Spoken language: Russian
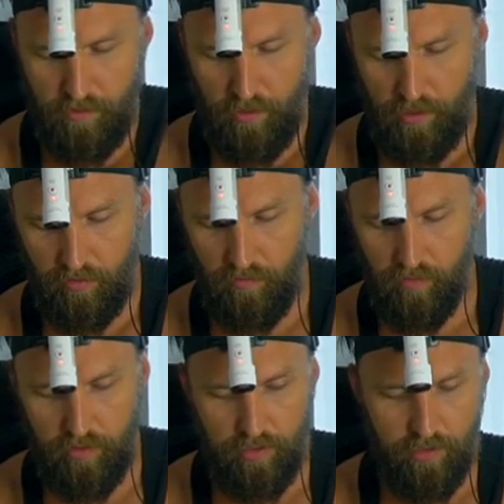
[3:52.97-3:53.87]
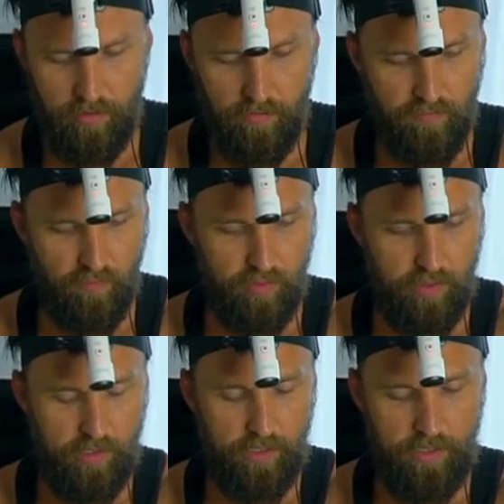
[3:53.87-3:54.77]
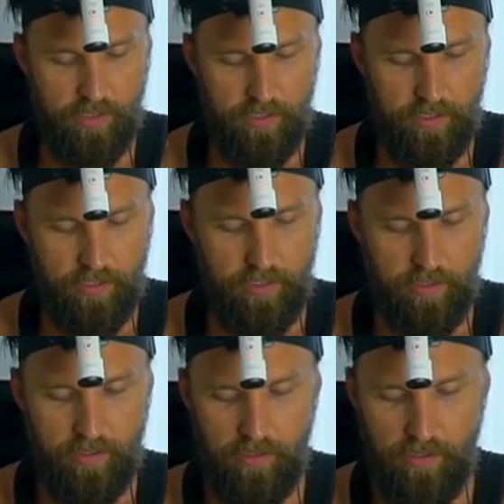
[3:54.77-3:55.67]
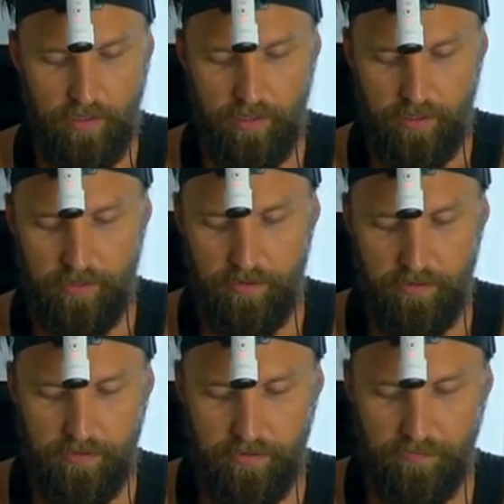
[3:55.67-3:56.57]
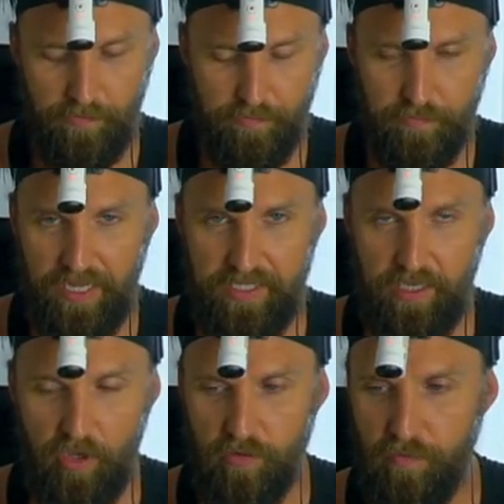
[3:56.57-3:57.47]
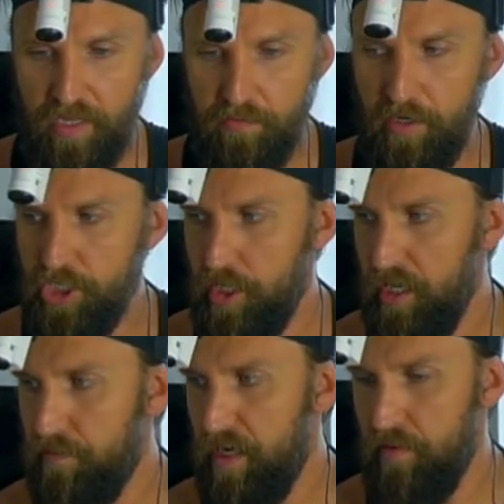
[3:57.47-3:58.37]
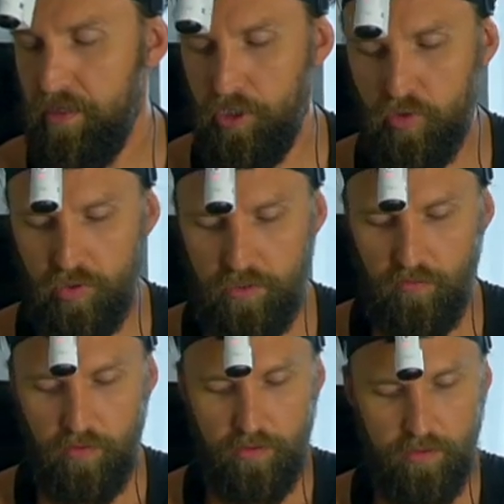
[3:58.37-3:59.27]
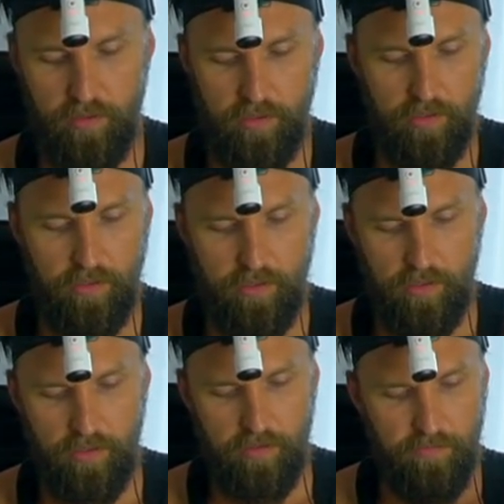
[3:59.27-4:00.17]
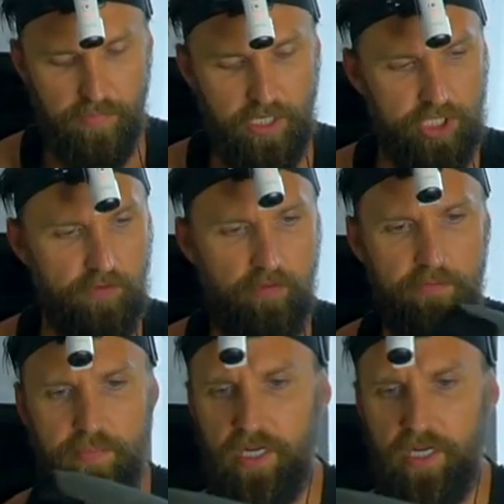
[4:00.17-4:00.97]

А, ну вот, фу. А, потеют подмышки, я прям это чувствую. Пережив...